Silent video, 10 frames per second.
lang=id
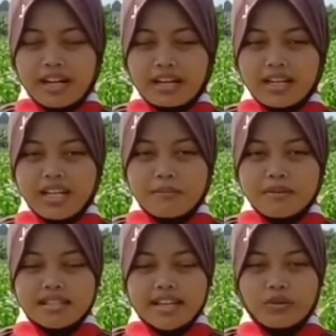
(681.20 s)
Perkenalkan
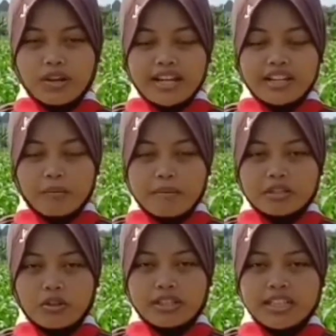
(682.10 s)
nama saya Nur Aini
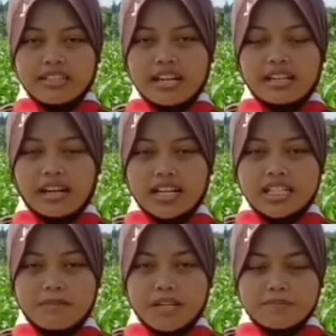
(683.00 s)
Romadoni dari
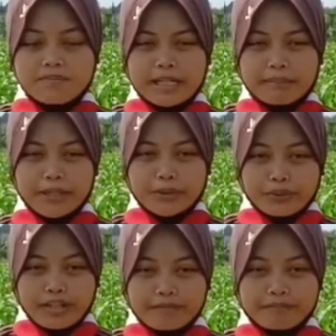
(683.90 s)
kelas 11 PDP 2.